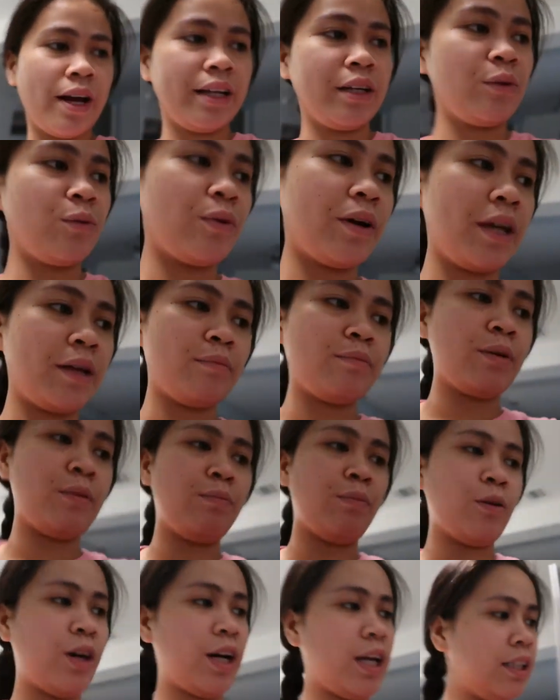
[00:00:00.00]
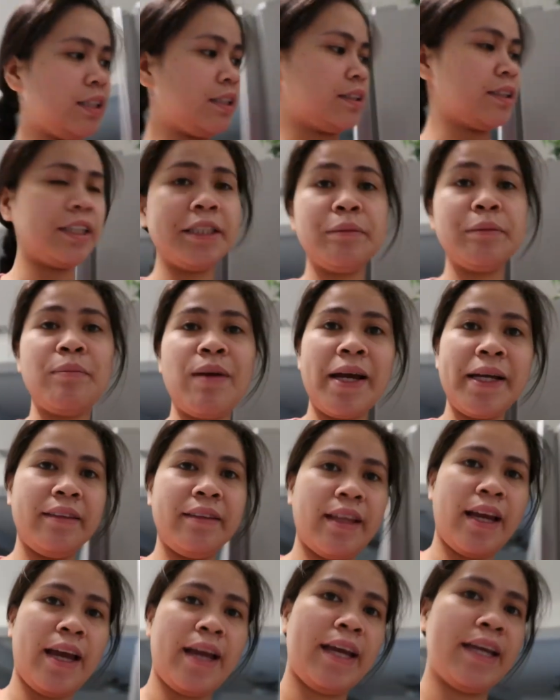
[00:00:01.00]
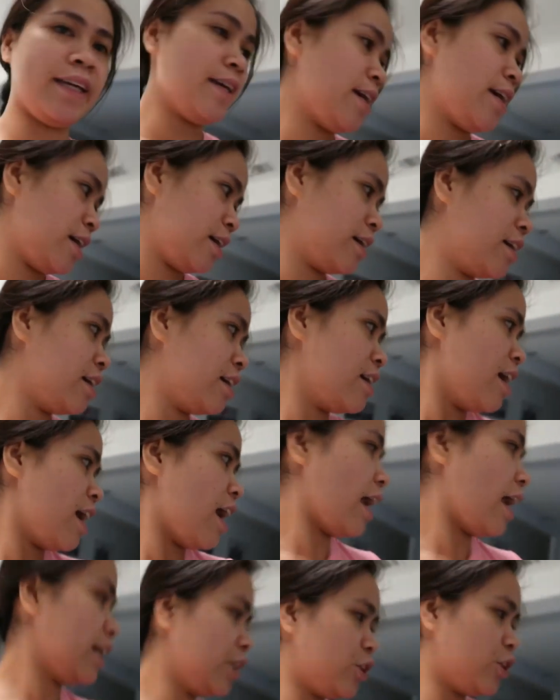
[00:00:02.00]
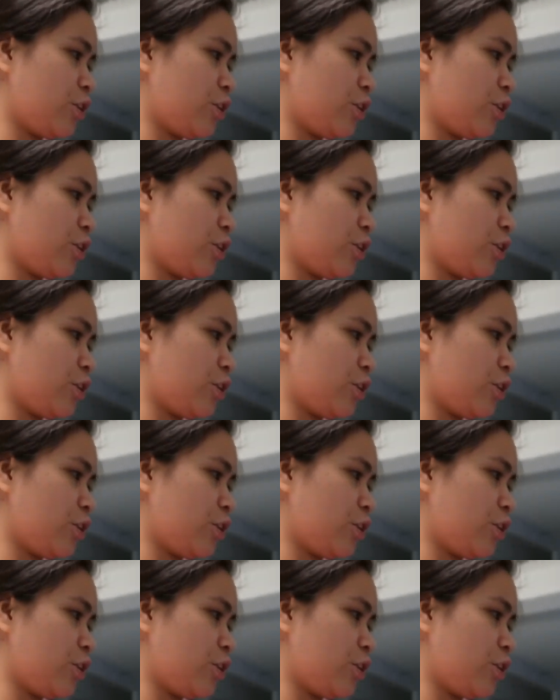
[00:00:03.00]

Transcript: anyway, before I start my day, I